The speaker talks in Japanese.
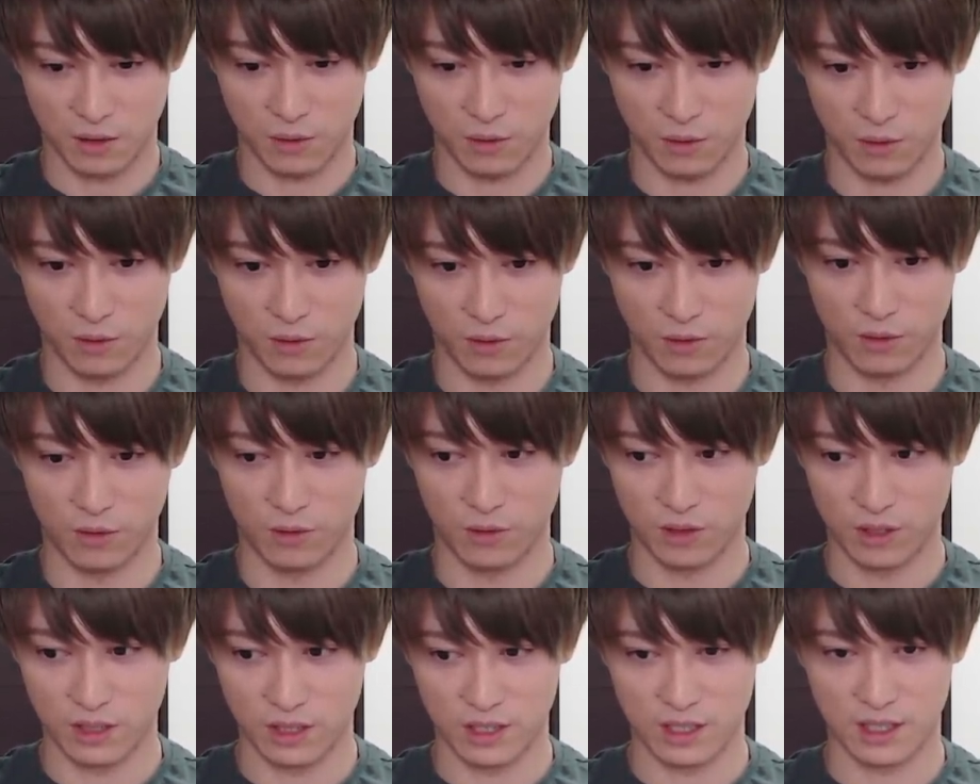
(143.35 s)
こ
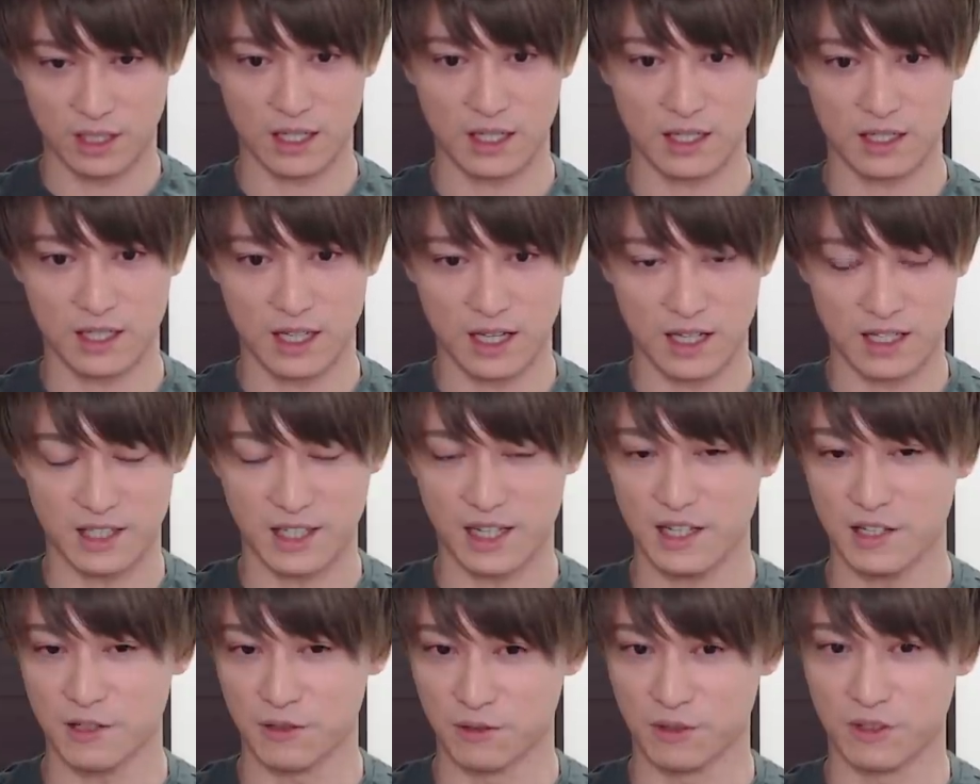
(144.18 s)
う、さ、さ、
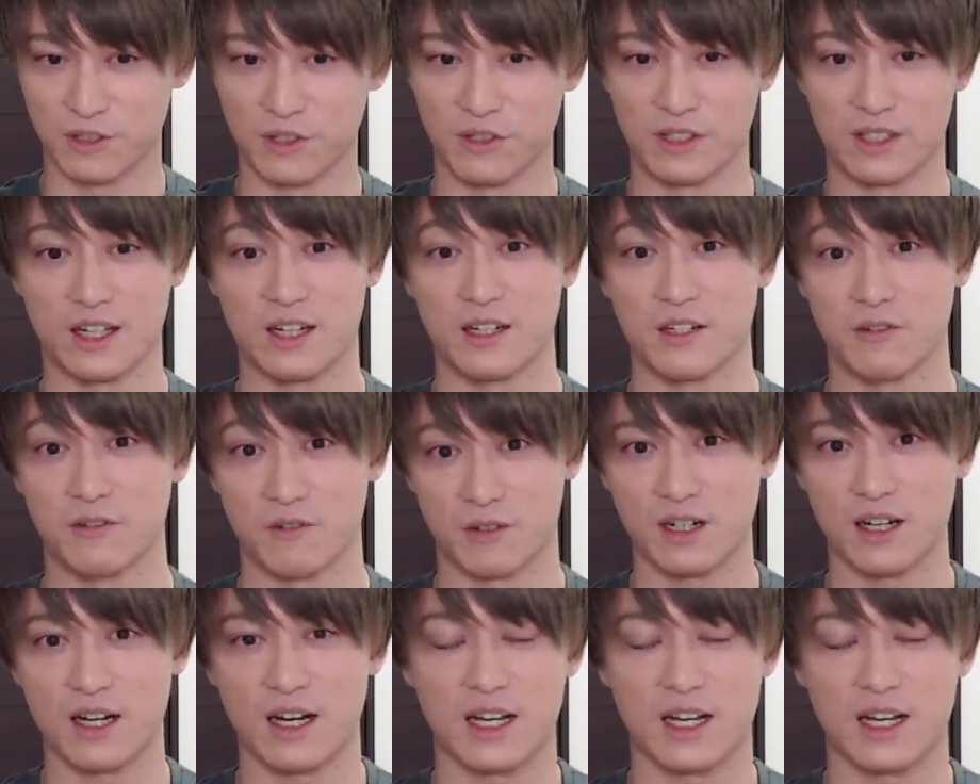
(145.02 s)
左右って言ったらいいのかな、